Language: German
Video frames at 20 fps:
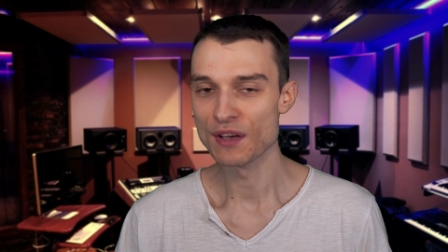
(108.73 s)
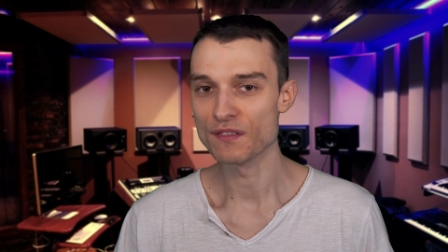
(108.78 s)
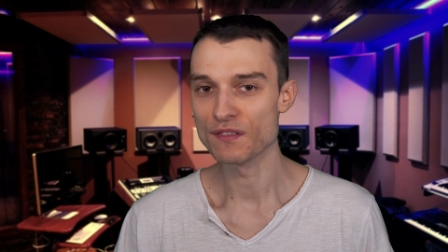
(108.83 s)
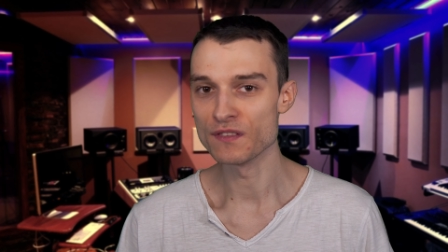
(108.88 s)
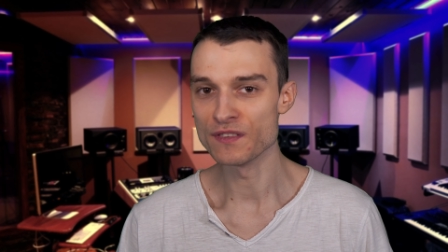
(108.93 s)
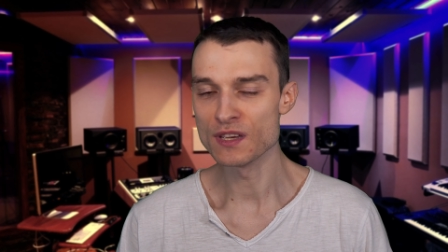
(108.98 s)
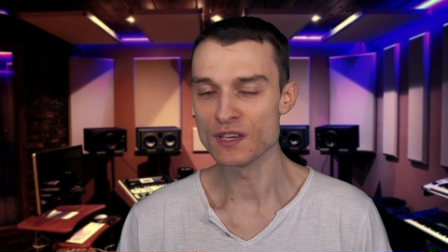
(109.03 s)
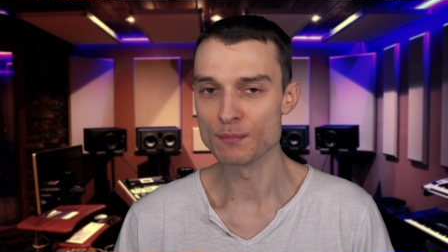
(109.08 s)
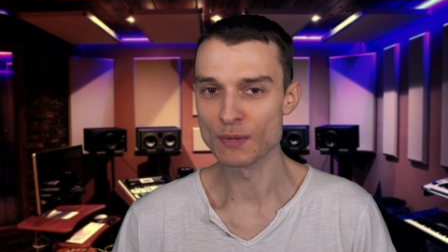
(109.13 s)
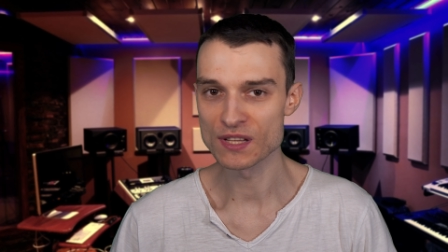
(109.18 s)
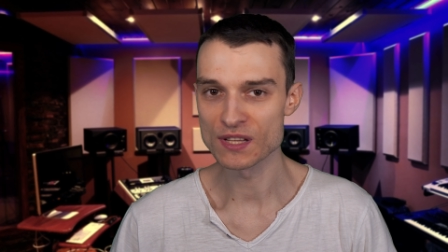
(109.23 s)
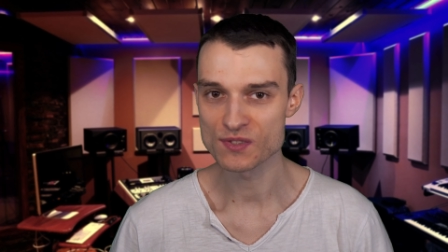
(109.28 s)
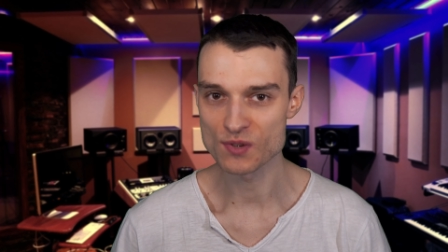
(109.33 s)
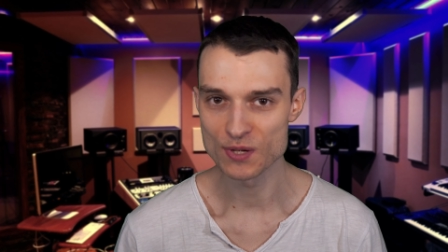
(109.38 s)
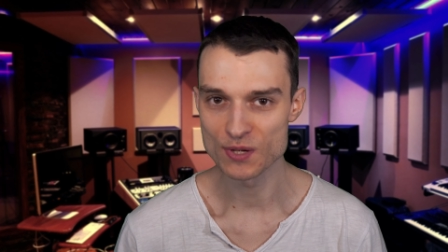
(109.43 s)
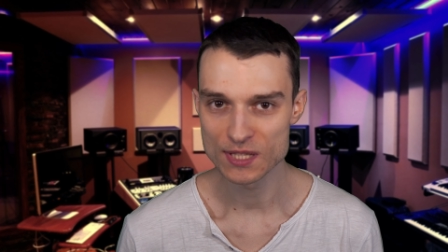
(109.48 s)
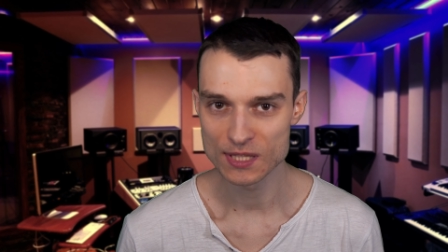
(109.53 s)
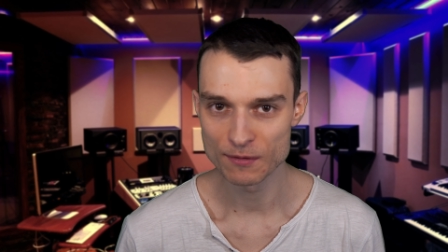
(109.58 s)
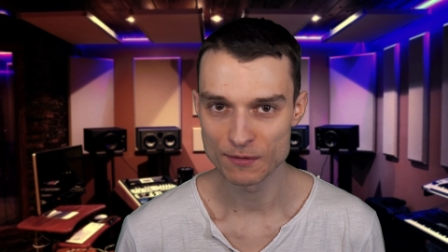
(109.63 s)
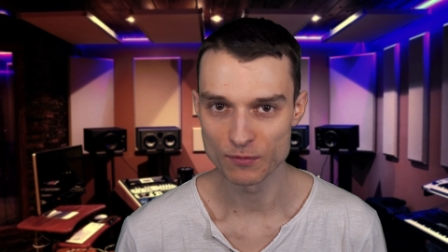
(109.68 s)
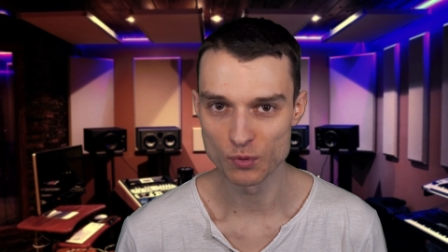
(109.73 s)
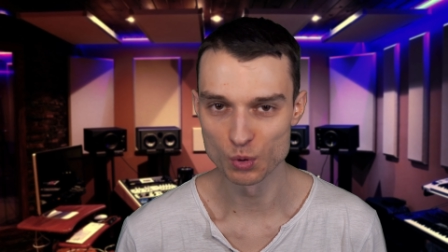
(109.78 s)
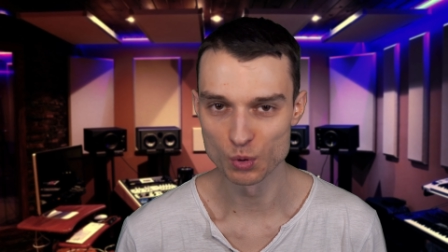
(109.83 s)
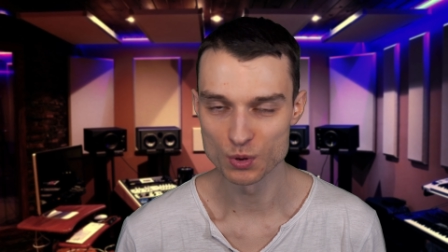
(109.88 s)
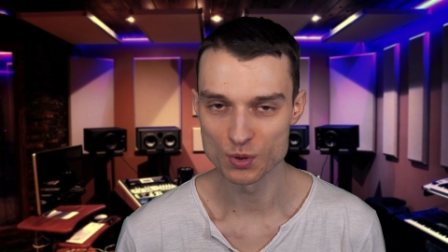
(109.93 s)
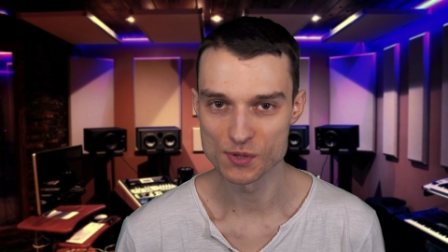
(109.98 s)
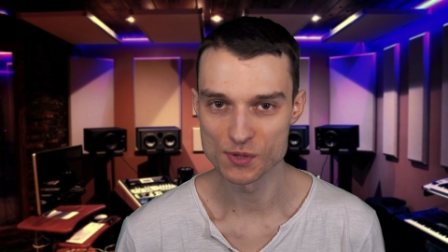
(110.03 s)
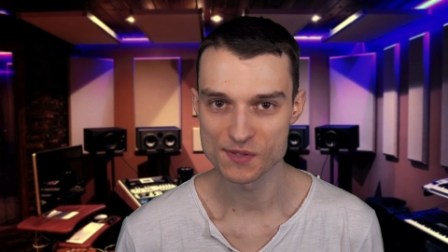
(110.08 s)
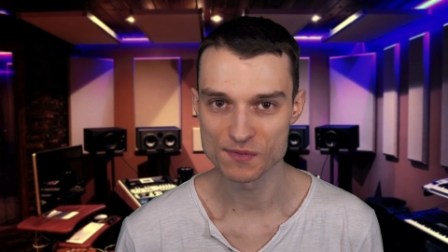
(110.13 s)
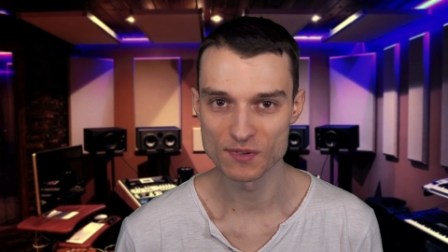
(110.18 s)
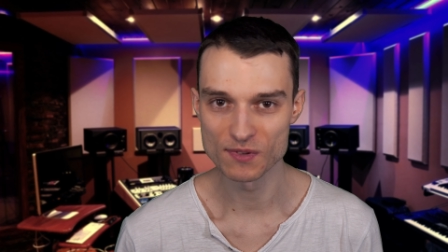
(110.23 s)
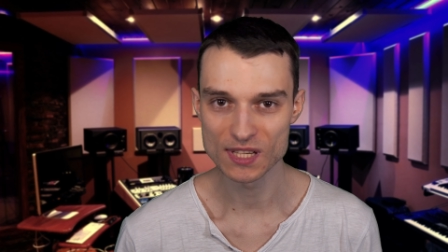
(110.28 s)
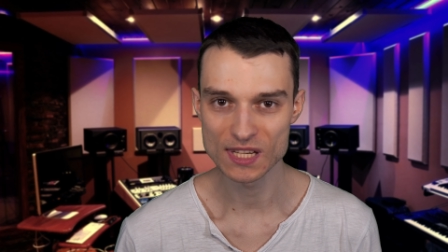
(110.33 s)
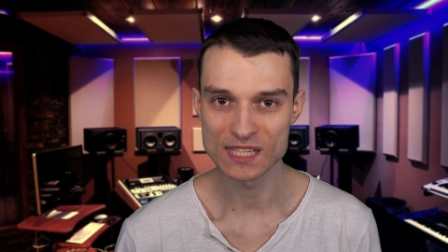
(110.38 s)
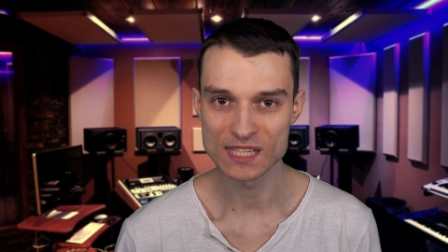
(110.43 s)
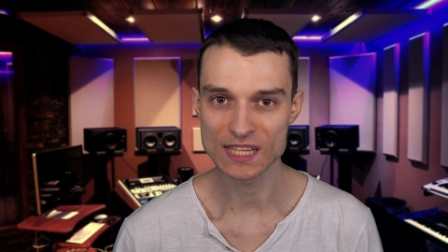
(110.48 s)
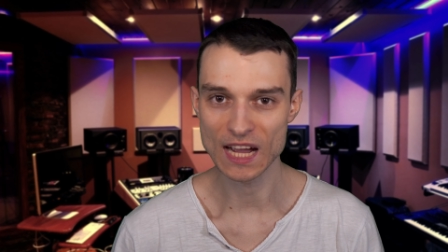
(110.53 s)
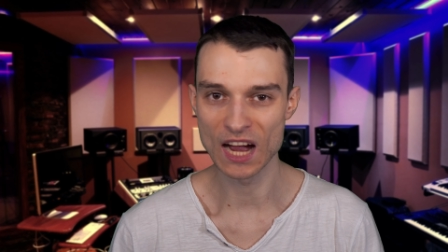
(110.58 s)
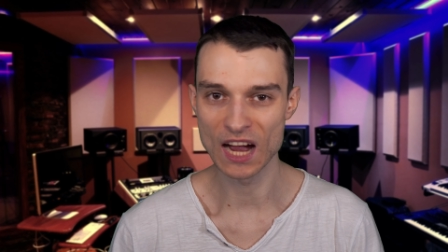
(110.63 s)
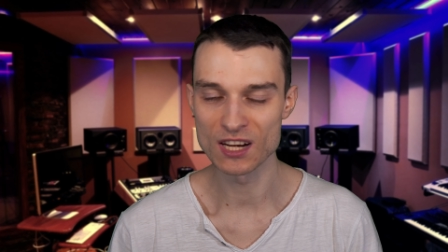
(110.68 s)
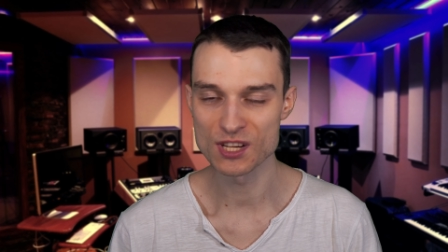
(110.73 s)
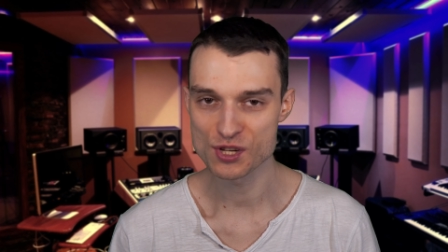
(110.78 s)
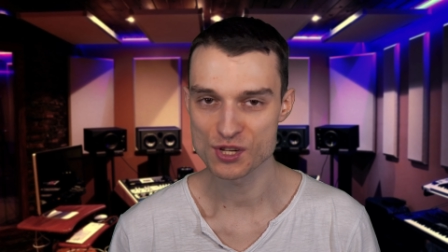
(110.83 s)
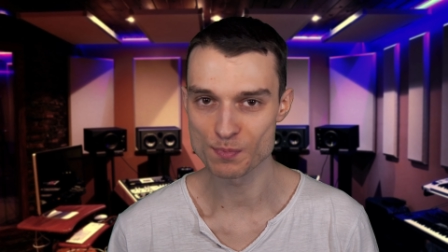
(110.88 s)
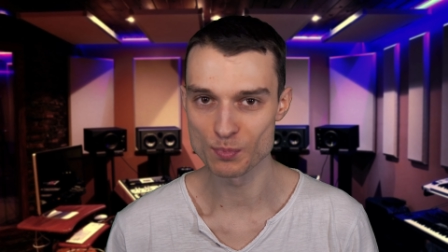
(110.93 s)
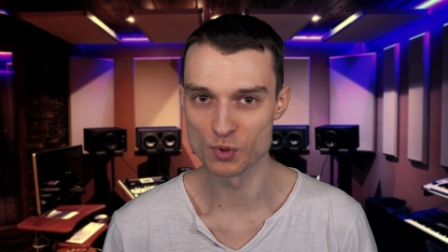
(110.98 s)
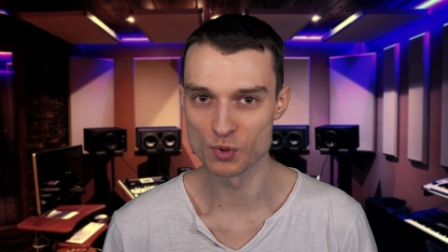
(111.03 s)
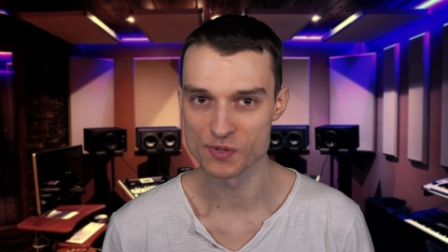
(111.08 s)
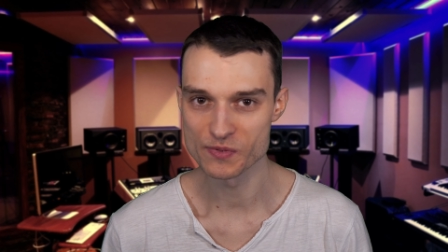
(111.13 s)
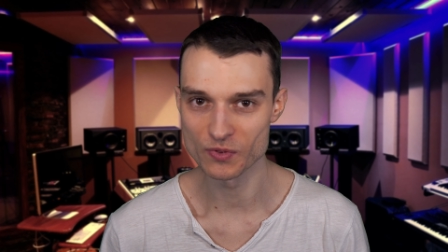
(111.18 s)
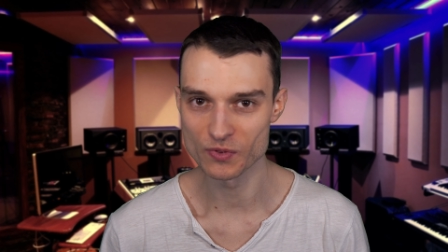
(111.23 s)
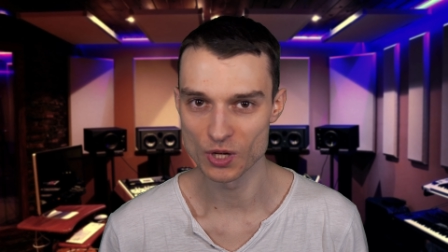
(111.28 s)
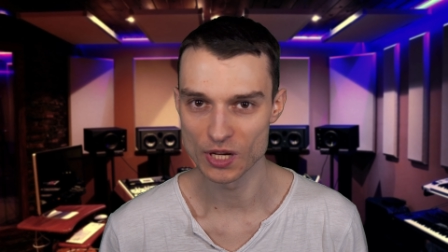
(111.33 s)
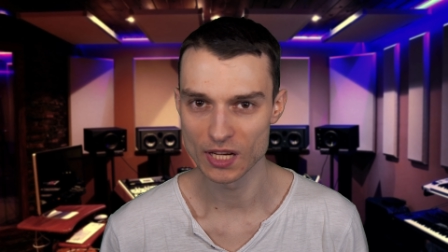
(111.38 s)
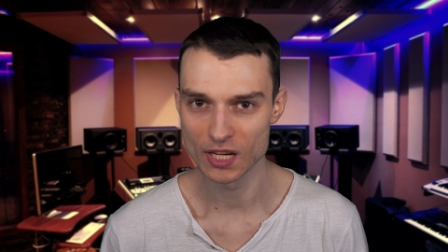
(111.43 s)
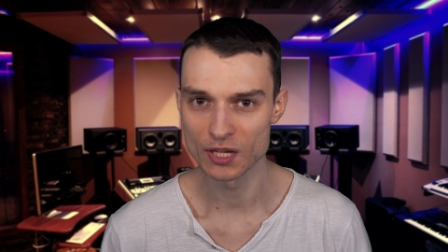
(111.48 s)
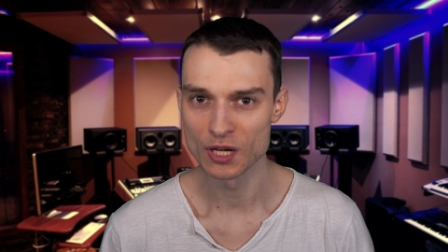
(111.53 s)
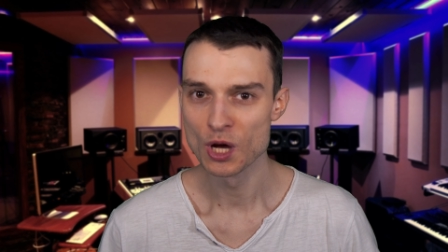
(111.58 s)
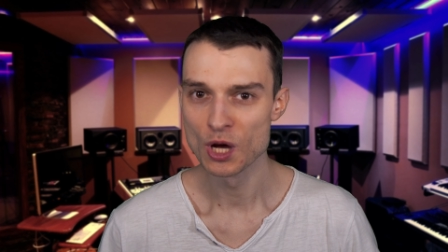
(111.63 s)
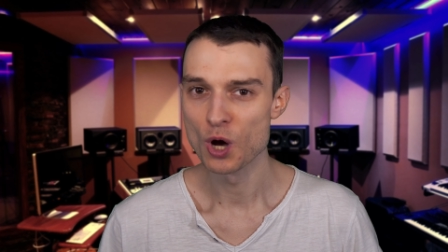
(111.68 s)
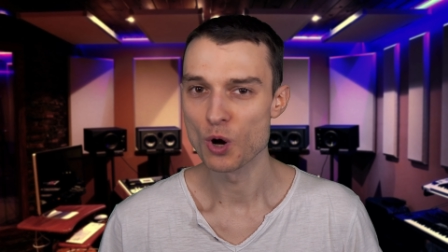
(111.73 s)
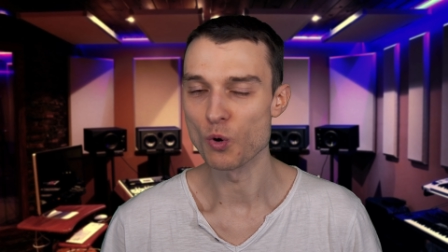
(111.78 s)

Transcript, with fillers: wie man solche Fotos wirklich anspruchsvoller